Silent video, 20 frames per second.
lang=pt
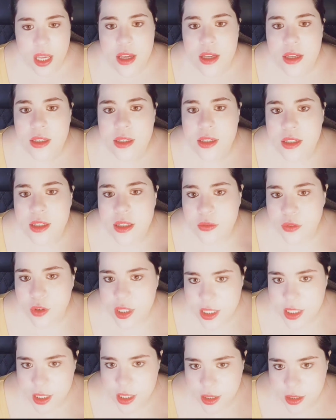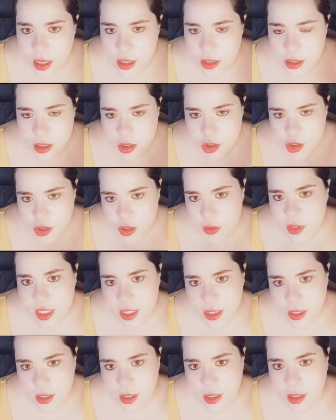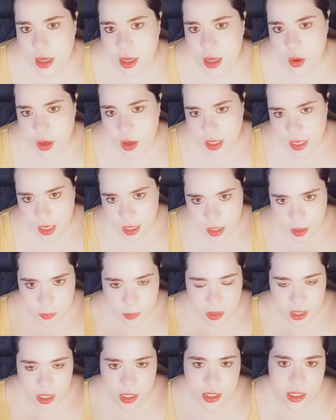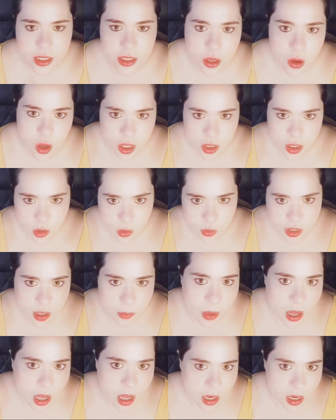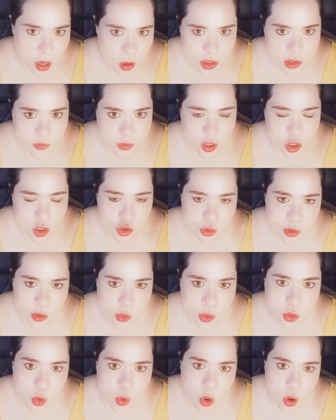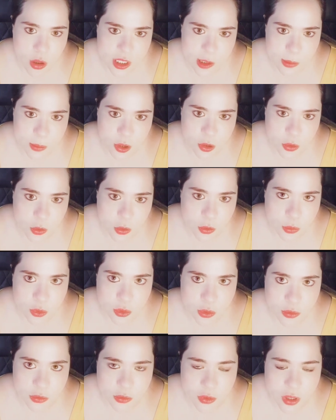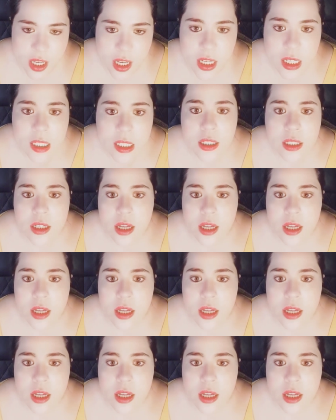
Se você está assistindo isso aqui na, na reprise, na hora que eu separar os vídeos, os cortes para todo mundo ver,